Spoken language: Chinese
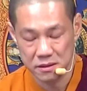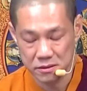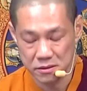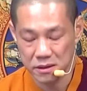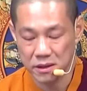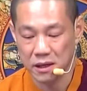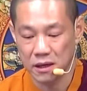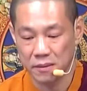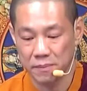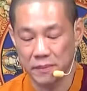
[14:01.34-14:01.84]

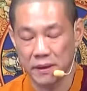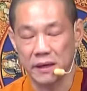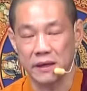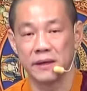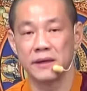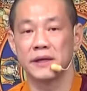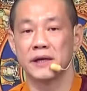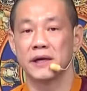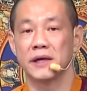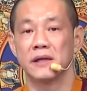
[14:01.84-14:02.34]
最好
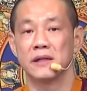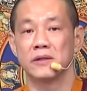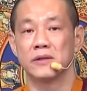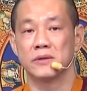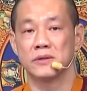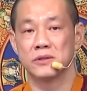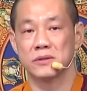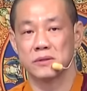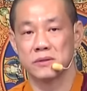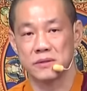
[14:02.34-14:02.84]
每天
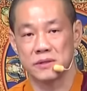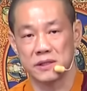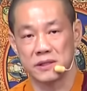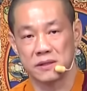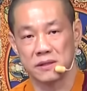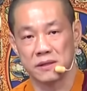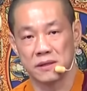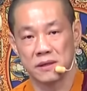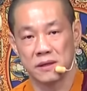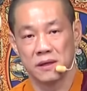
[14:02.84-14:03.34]
都诵
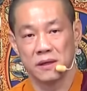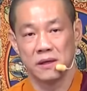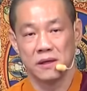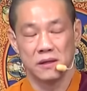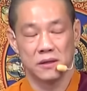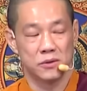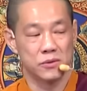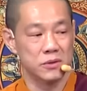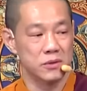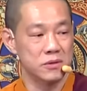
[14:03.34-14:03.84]
经。
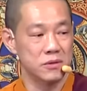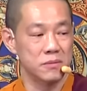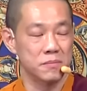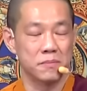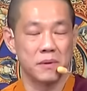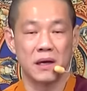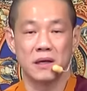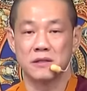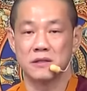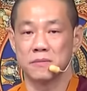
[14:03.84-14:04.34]
多诵
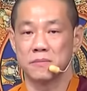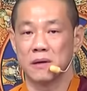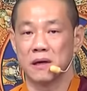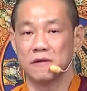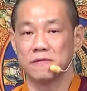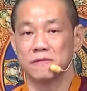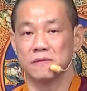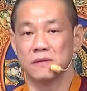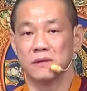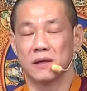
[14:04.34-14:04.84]

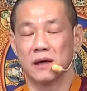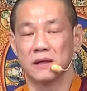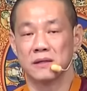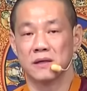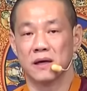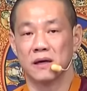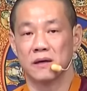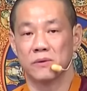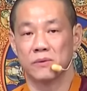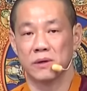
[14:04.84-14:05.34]
88佛大
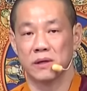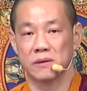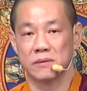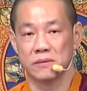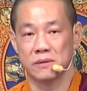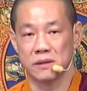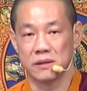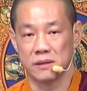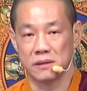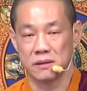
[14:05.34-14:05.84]
忏悔
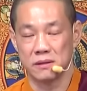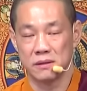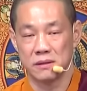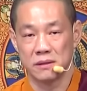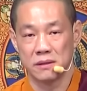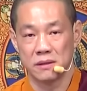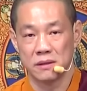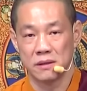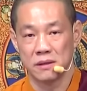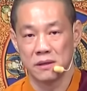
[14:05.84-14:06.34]
文，
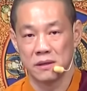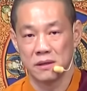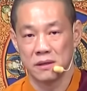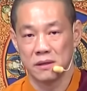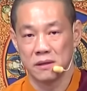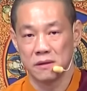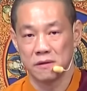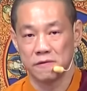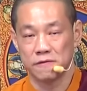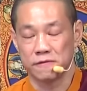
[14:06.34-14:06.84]

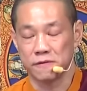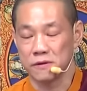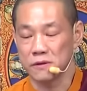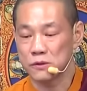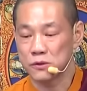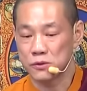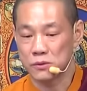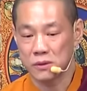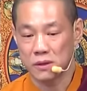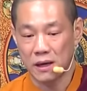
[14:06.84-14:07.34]

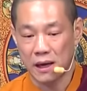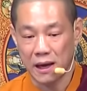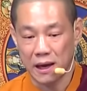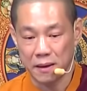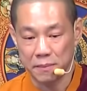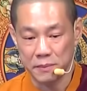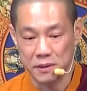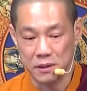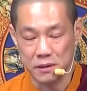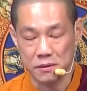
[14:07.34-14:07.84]
佛说
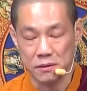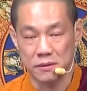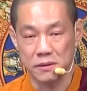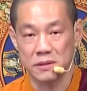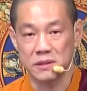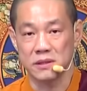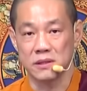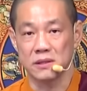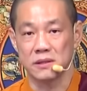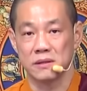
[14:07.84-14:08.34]
阿弥陀
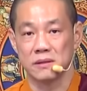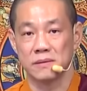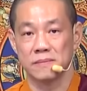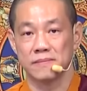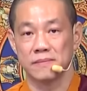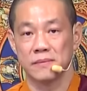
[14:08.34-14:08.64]
经，